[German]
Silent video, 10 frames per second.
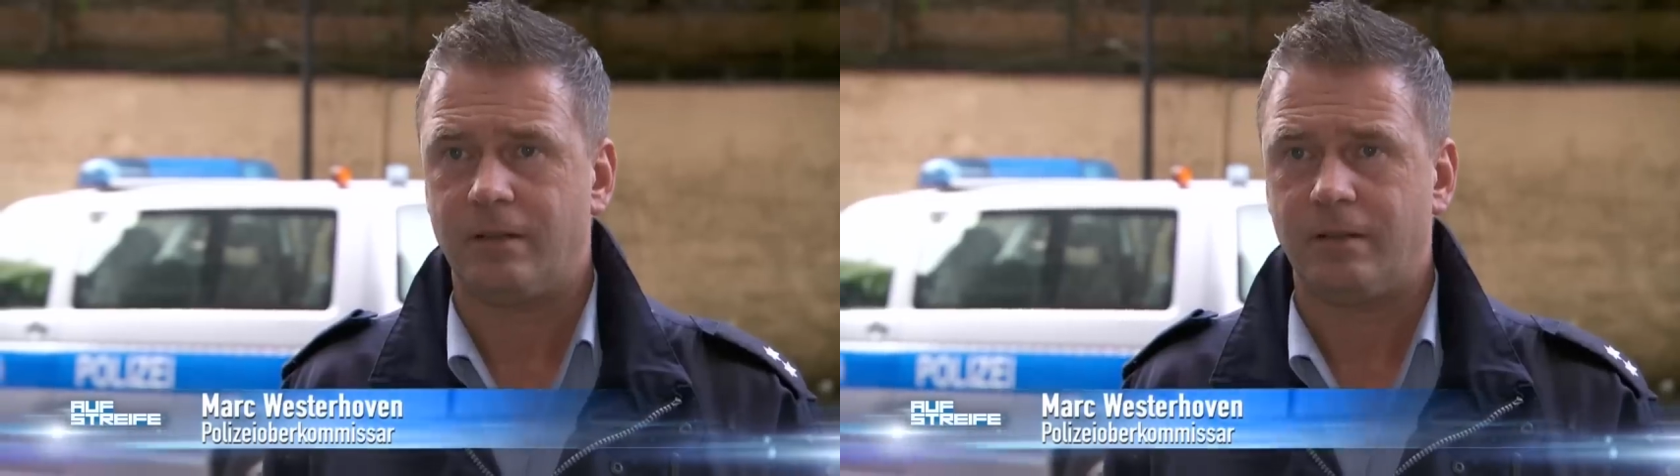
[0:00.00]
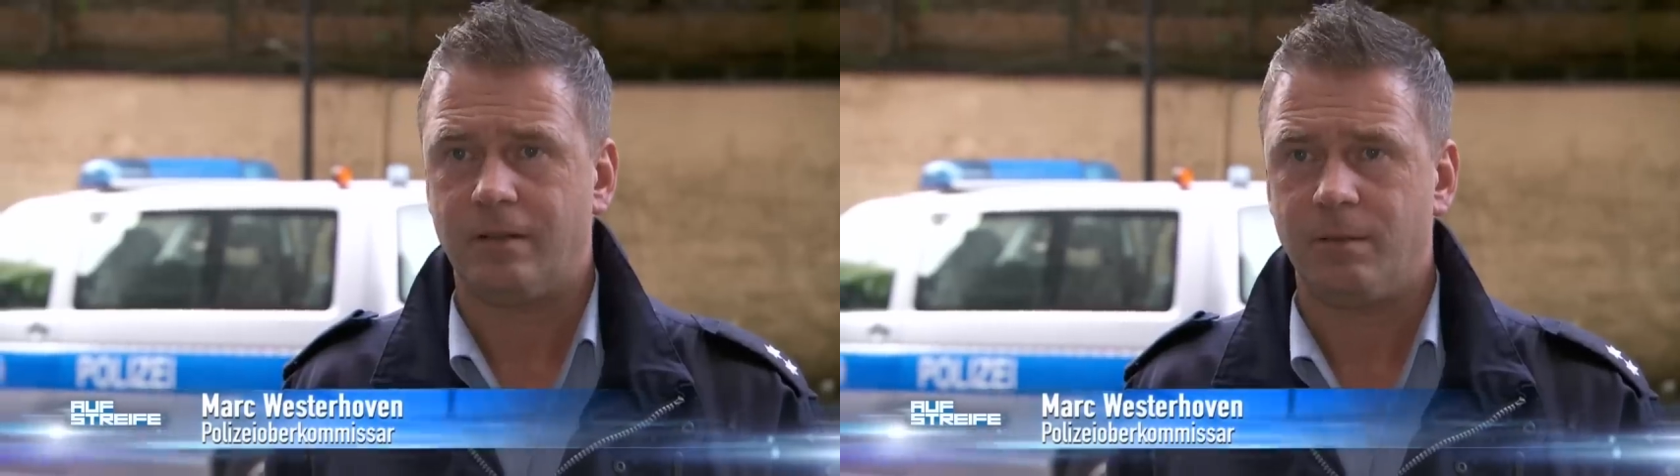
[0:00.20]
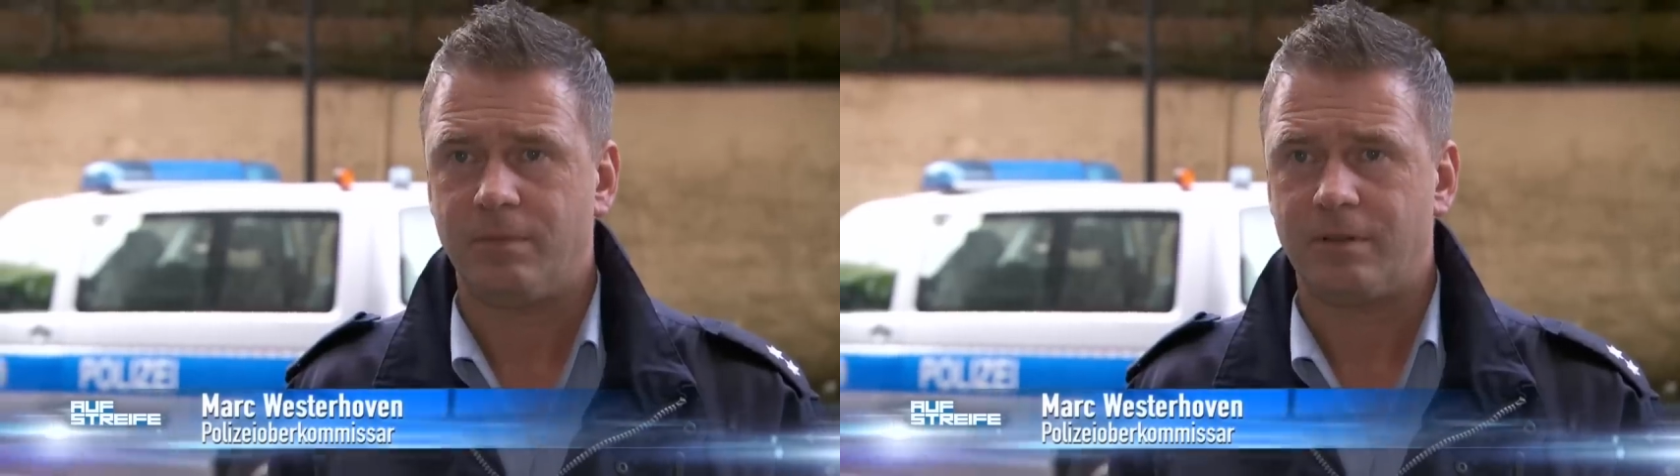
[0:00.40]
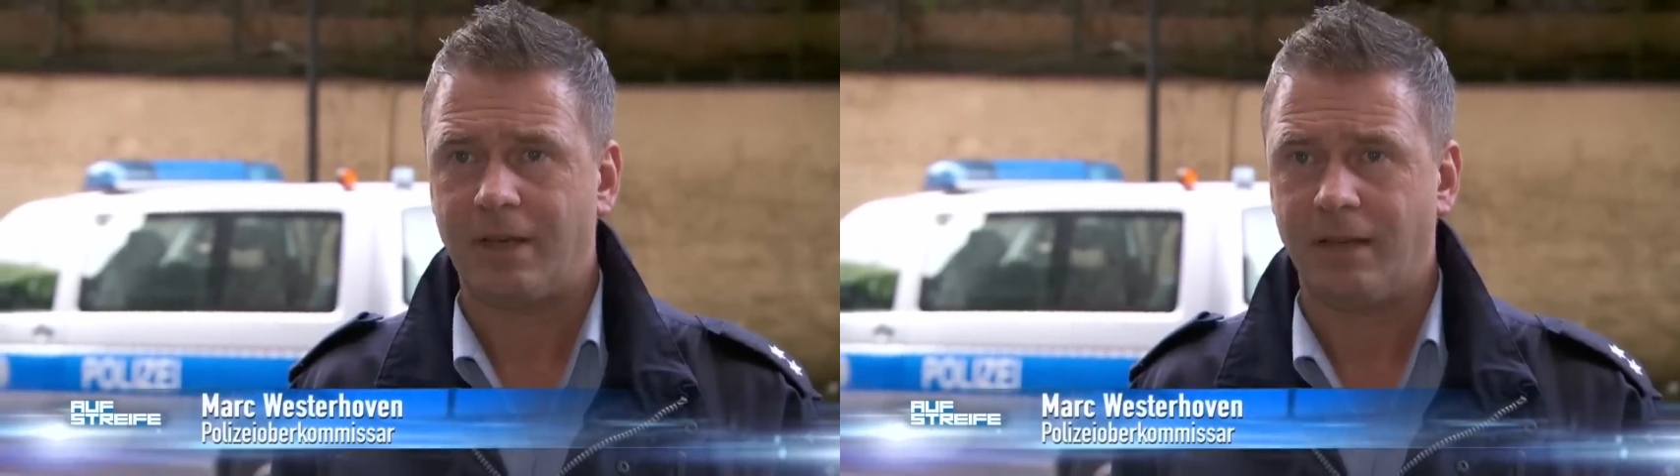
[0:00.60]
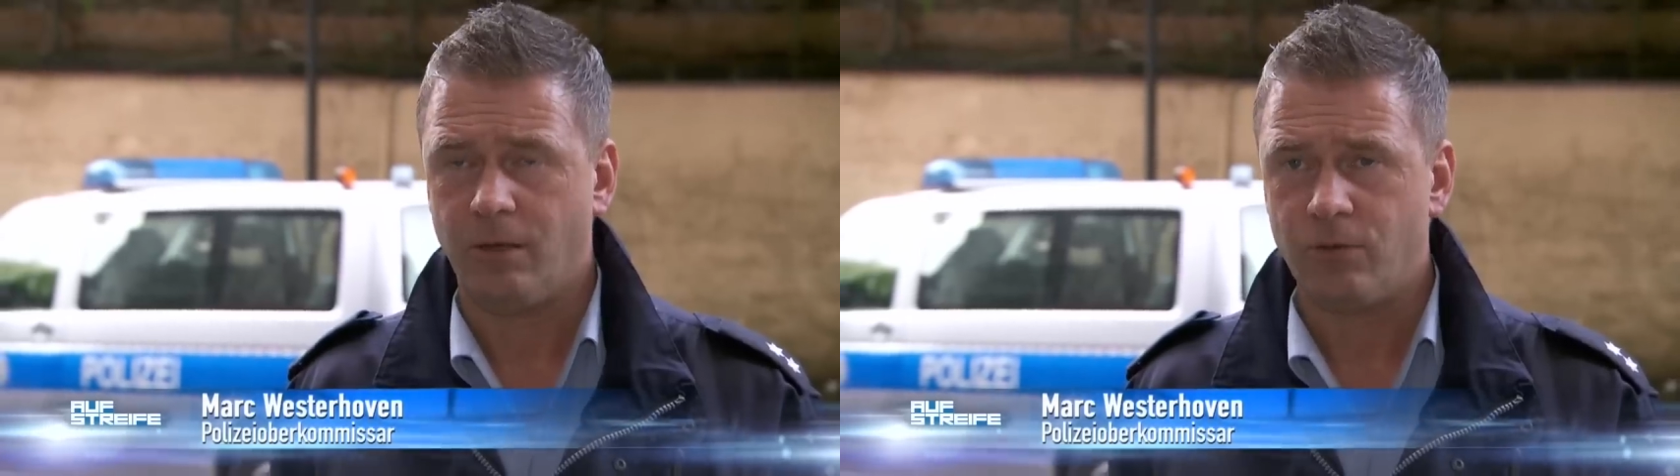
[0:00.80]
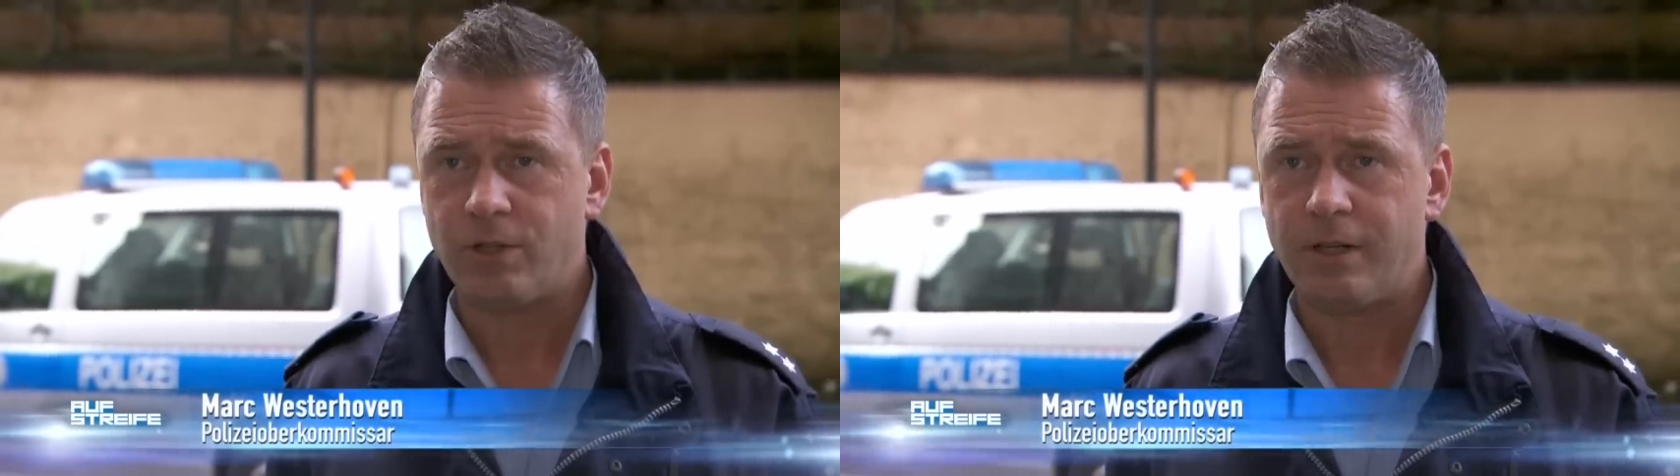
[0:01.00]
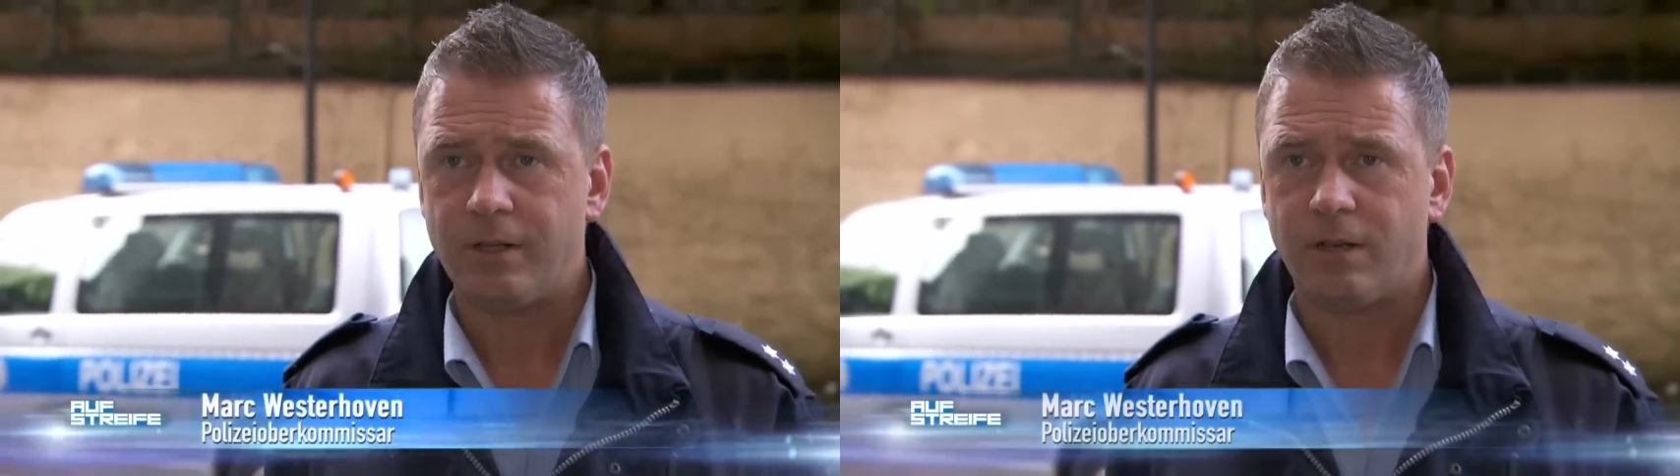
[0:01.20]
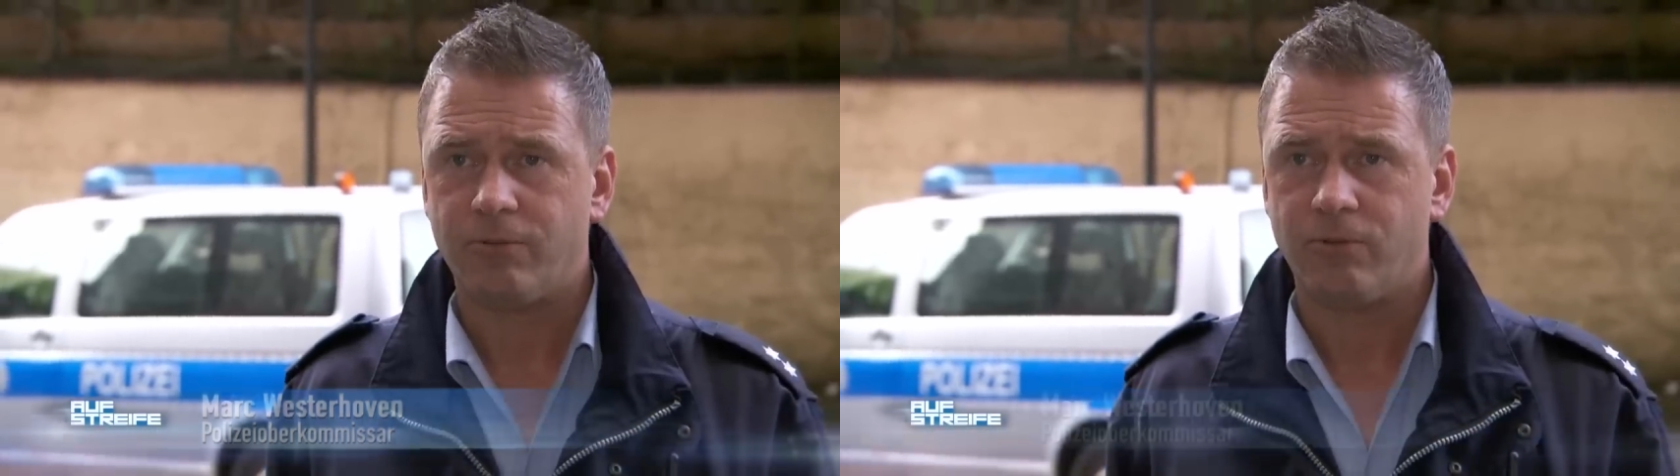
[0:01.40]
Es gibt Anlaufstellen
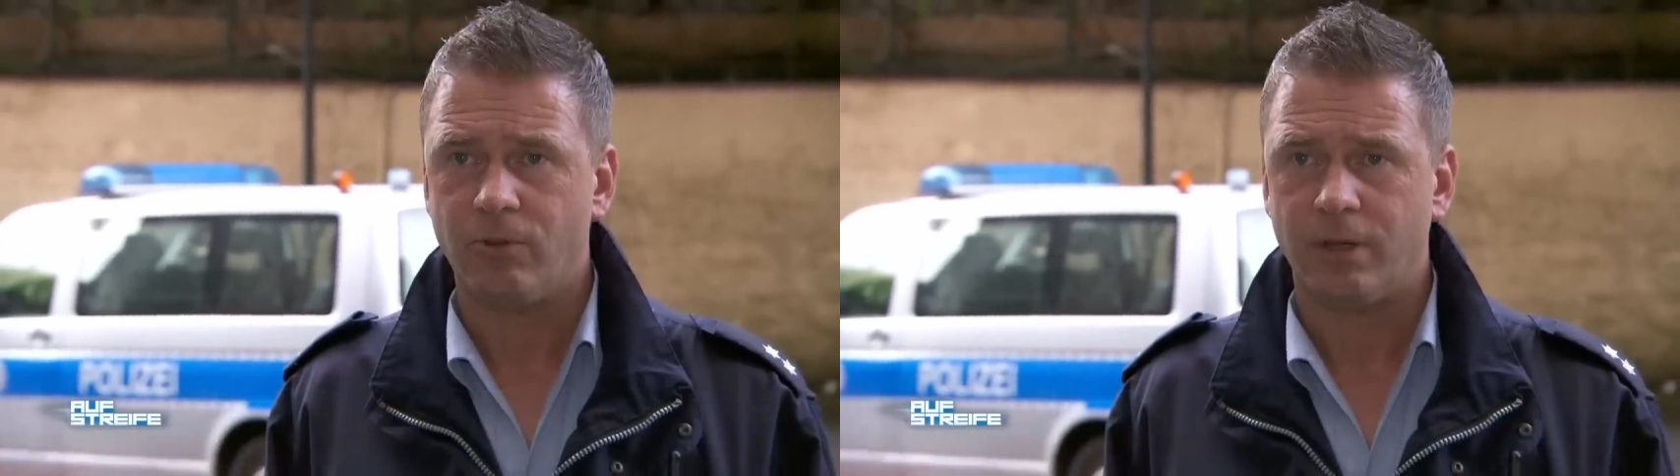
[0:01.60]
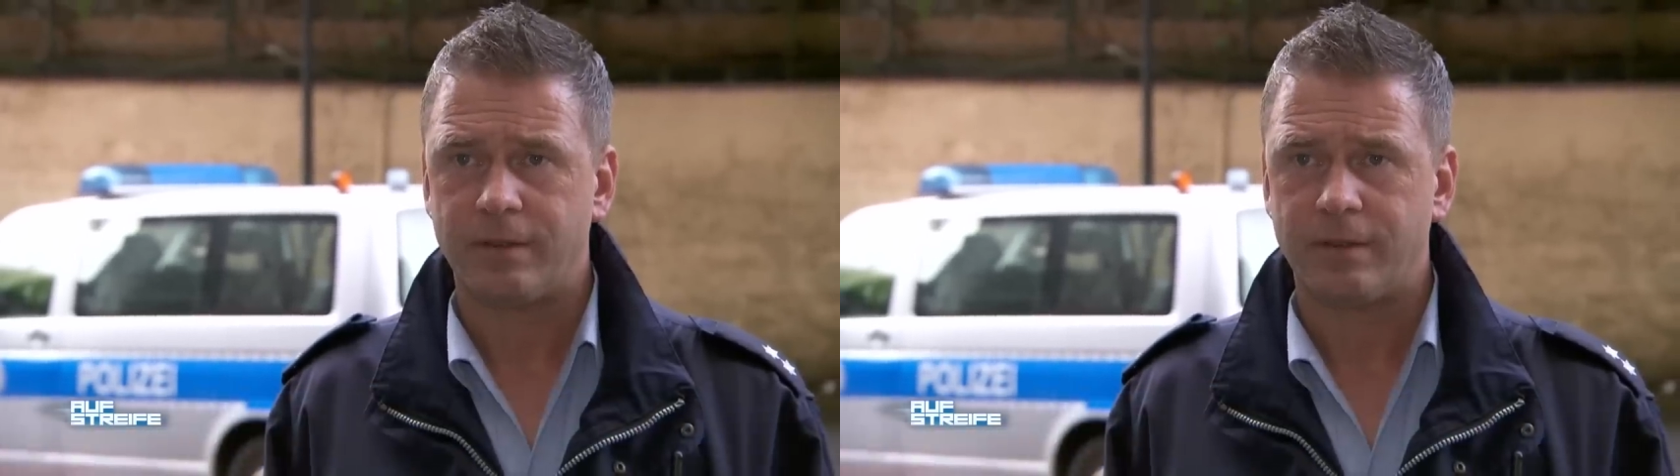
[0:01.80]
dafür,